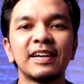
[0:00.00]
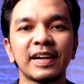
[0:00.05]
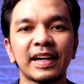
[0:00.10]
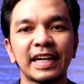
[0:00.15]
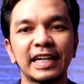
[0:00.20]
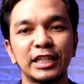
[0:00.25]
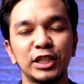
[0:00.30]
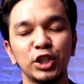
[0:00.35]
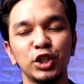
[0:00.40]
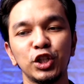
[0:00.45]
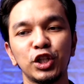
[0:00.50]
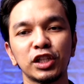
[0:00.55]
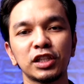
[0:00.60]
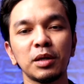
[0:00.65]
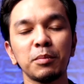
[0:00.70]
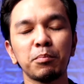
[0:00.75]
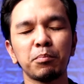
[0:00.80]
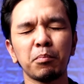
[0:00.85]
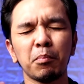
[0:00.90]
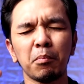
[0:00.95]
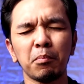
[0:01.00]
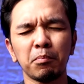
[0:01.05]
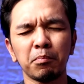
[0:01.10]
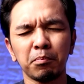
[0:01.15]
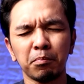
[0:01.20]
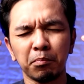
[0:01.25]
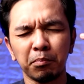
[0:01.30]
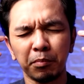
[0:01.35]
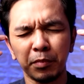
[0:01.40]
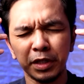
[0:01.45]
Oke, jadi kita
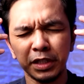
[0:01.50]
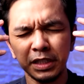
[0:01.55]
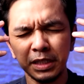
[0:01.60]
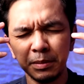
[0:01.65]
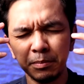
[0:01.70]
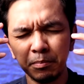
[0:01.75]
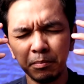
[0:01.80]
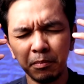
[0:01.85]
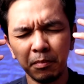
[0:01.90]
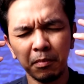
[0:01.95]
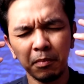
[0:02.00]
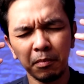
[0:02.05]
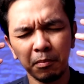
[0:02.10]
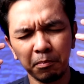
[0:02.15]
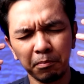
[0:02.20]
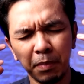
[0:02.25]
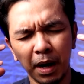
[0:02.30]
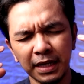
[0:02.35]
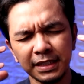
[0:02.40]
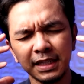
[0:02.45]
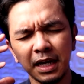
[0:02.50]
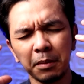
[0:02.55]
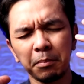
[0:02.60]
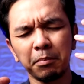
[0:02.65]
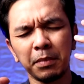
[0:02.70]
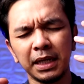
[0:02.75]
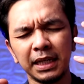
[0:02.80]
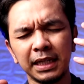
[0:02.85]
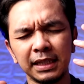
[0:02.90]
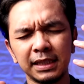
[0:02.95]
menyim banyak
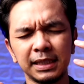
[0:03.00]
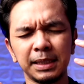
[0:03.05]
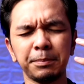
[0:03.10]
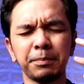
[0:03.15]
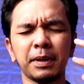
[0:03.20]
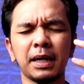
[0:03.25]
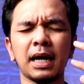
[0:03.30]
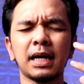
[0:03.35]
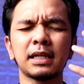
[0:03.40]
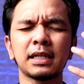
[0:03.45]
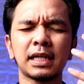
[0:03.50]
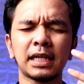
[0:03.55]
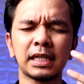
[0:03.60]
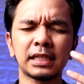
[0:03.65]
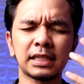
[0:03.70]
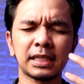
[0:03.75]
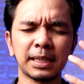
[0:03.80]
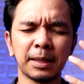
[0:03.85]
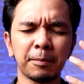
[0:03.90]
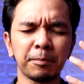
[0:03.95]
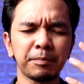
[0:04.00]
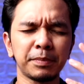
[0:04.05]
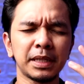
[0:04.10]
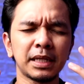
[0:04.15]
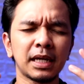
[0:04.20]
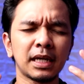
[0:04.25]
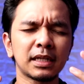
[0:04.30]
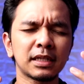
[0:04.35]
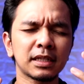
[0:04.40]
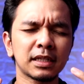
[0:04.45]
menitipkan
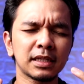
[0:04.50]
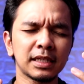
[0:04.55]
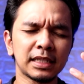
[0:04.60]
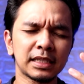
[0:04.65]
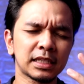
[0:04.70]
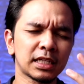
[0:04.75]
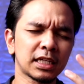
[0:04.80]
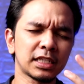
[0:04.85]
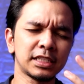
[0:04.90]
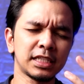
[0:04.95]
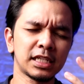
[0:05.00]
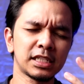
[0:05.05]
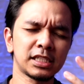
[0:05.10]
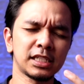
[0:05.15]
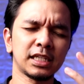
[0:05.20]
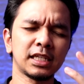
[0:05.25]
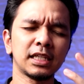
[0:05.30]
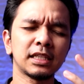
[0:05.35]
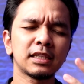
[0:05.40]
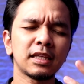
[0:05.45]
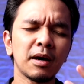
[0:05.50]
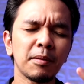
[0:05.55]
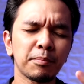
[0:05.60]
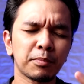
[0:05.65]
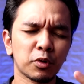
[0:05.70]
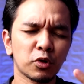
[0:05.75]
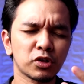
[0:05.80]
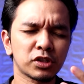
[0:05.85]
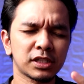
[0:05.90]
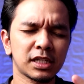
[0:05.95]
keterampilan intelijensi
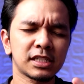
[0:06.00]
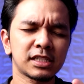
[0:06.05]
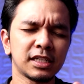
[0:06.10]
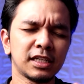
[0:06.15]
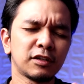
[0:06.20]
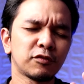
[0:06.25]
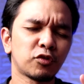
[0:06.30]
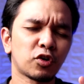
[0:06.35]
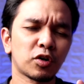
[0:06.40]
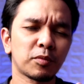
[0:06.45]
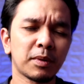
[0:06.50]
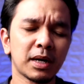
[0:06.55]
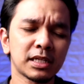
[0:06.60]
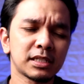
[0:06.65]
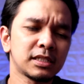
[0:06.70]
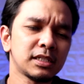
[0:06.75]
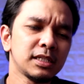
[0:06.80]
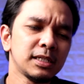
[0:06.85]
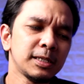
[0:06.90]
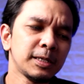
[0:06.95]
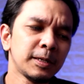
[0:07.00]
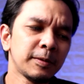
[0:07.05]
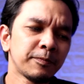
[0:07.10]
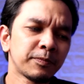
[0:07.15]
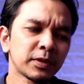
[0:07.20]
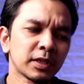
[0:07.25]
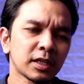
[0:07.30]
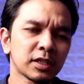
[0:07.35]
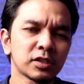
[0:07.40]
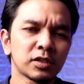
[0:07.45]
kita, proses informasi,
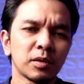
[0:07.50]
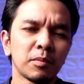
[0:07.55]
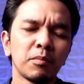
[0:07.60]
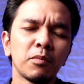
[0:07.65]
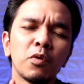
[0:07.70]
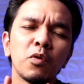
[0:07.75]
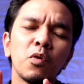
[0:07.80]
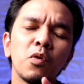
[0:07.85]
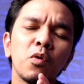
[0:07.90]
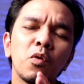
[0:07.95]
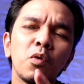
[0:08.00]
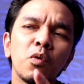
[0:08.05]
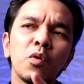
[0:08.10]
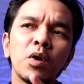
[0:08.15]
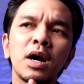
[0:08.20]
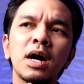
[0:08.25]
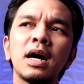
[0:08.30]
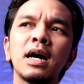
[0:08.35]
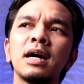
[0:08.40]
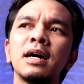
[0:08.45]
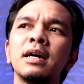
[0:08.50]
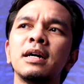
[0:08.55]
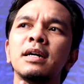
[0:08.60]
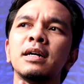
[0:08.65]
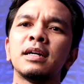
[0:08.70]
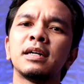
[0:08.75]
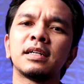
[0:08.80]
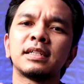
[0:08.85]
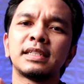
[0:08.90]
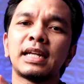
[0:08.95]
semua
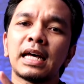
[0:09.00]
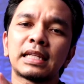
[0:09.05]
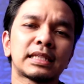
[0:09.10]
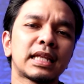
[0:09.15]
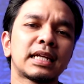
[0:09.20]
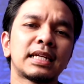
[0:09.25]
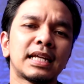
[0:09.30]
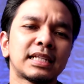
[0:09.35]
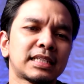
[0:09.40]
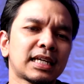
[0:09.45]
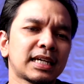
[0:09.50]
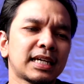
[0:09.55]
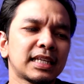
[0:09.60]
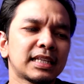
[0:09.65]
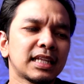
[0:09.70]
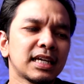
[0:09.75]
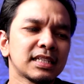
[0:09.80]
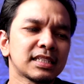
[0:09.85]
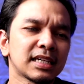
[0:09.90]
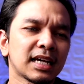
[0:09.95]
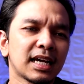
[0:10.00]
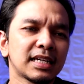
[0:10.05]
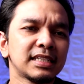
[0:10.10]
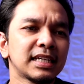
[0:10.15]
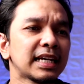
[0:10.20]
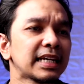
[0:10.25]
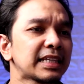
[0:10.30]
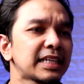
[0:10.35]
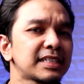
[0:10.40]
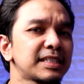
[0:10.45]
data-data kita
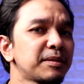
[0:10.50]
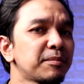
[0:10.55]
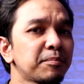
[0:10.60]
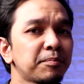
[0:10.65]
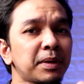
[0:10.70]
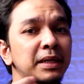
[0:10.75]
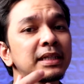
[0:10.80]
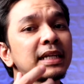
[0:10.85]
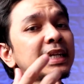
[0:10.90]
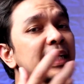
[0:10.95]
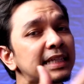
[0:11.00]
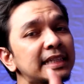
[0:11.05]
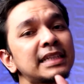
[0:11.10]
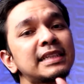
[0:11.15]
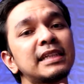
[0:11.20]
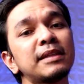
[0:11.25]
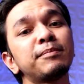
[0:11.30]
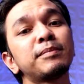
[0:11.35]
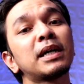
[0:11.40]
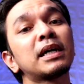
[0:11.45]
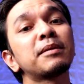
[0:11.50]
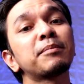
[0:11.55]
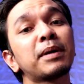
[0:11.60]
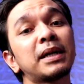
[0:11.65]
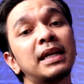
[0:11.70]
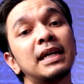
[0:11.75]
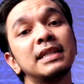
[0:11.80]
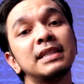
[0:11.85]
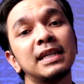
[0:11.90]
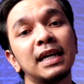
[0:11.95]
sengaja kita simpan dan kita titipkan
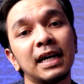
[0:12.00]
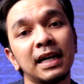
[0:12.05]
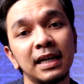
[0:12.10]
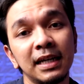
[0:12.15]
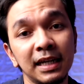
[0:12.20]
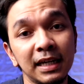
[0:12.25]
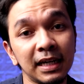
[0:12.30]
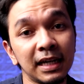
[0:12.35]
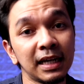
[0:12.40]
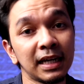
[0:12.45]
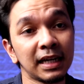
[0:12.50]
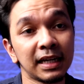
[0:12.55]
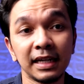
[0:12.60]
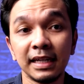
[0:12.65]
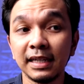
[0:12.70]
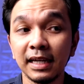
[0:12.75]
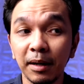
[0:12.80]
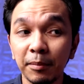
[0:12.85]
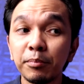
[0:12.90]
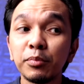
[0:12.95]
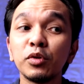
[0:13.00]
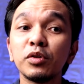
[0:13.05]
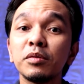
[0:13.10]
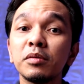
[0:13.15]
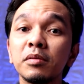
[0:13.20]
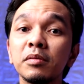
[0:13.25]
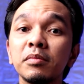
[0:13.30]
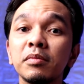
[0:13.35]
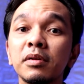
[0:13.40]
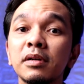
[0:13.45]
padanya. Dia
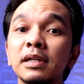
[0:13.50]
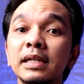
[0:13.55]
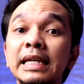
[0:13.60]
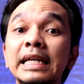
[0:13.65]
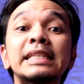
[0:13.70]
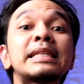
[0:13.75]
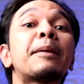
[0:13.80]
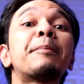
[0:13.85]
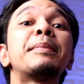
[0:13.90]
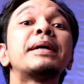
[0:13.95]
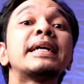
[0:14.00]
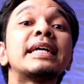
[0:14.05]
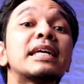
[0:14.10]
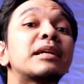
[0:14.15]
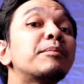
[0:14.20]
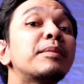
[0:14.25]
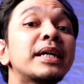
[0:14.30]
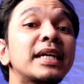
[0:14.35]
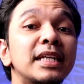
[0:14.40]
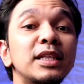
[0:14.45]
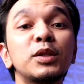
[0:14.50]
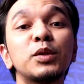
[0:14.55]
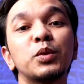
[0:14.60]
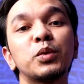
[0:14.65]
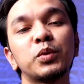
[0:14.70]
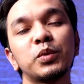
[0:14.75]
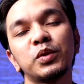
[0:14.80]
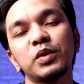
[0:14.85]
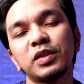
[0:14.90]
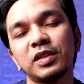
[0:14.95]
pun kita pikir
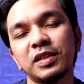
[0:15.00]
begitu.